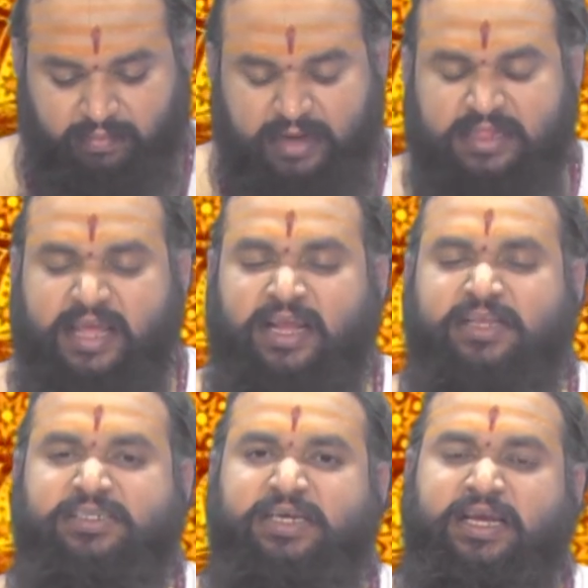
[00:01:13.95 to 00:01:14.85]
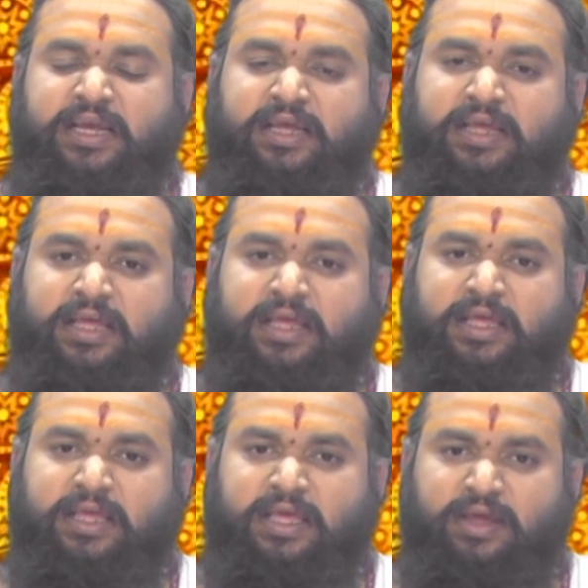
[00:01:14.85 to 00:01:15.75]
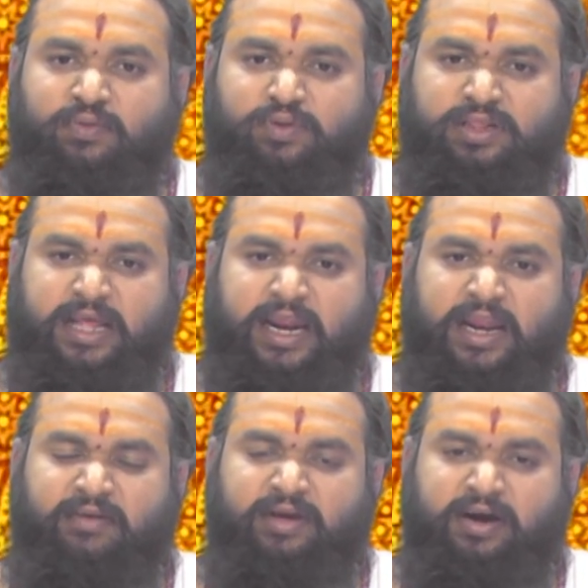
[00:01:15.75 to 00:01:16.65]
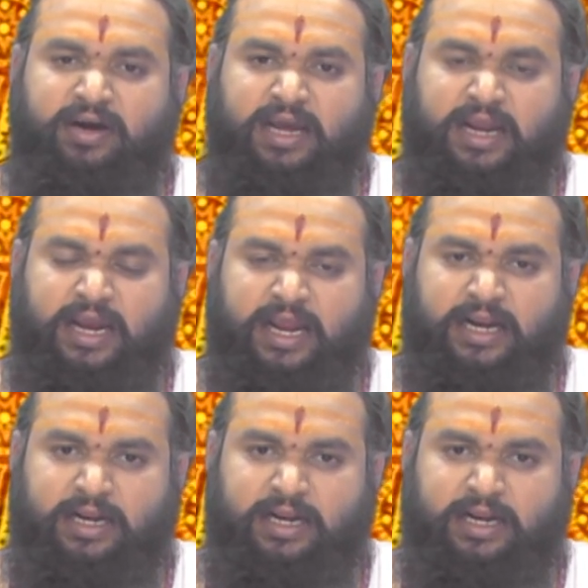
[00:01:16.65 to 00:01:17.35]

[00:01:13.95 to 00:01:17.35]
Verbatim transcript: ప్రత్యేకించి ఈ ఉత్తరేని వేరుని గనక